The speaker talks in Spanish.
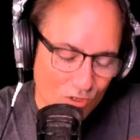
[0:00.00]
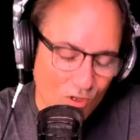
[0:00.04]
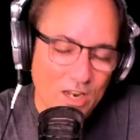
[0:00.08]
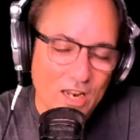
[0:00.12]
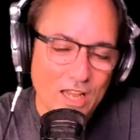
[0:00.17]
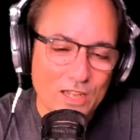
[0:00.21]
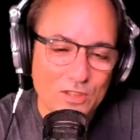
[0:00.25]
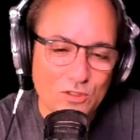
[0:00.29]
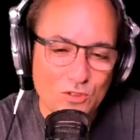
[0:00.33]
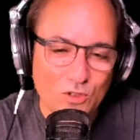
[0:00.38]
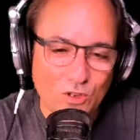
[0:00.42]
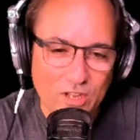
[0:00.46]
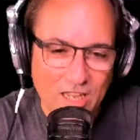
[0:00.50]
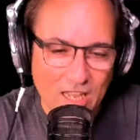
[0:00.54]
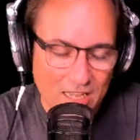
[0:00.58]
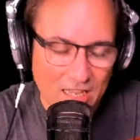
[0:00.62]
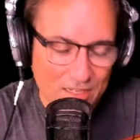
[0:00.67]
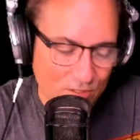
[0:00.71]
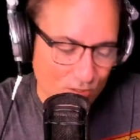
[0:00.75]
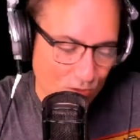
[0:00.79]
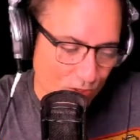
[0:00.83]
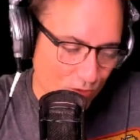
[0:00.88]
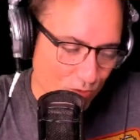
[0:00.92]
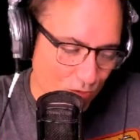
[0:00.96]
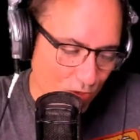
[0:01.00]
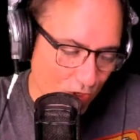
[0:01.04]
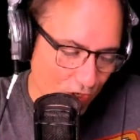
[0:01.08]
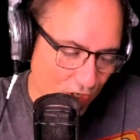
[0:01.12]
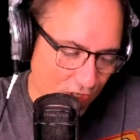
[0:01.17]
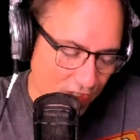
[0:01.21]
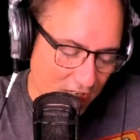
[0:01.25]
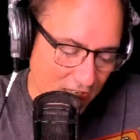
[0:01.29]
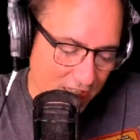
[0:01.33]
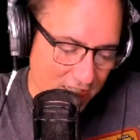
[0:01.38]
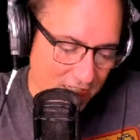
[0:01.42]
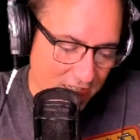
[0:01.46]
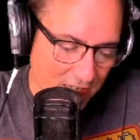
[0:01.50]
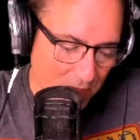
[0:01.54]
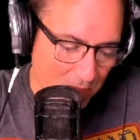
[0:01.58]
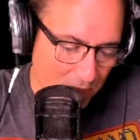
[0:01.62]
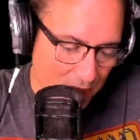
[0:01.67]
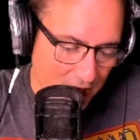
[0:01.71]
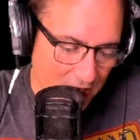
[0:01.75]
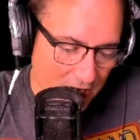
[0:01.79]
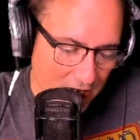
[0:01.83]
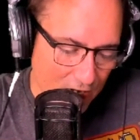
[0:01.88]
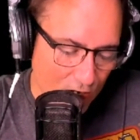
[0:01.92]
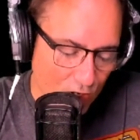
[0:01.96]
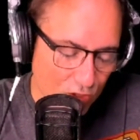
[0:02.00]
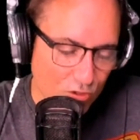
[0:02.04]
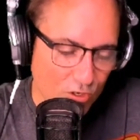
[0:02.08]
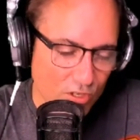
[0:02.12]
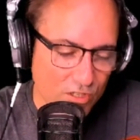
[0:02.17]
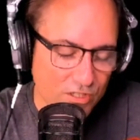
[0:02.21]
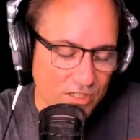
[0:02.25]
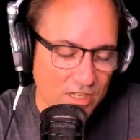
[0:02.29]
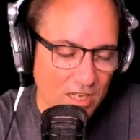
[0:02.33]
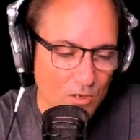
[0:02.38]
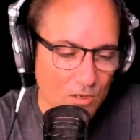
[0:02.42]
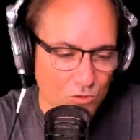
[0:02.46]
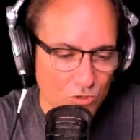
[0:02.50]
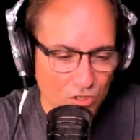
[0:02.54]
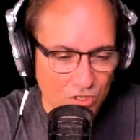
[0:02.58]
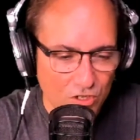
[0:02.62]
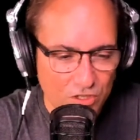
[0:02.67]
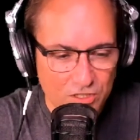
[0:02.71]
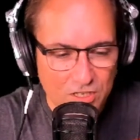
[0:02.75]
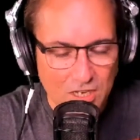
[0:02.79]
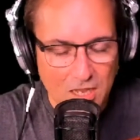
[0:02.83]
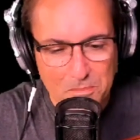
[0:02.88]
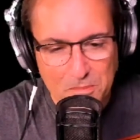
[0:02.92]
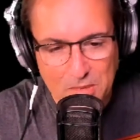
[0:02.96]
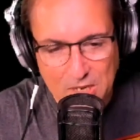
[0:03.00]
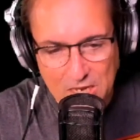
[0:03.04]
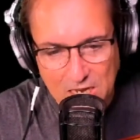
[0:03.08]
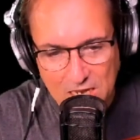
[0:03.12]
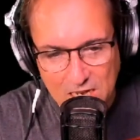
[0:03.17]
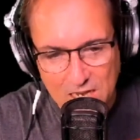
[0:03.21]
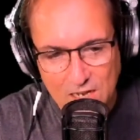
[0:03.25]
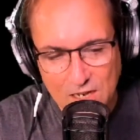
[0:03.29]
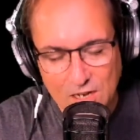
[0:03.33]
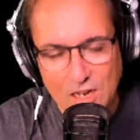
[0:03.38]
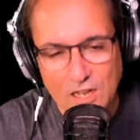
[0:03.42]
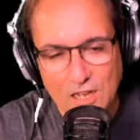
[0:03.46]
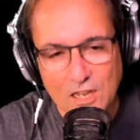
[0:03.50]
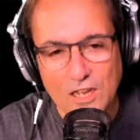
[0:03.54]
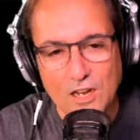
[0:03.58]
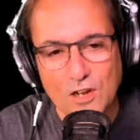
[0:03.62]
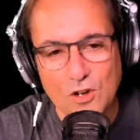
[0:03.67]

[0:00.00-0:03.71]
todas las teorías, uno decía 100 mil, otro decía, uno decía mil,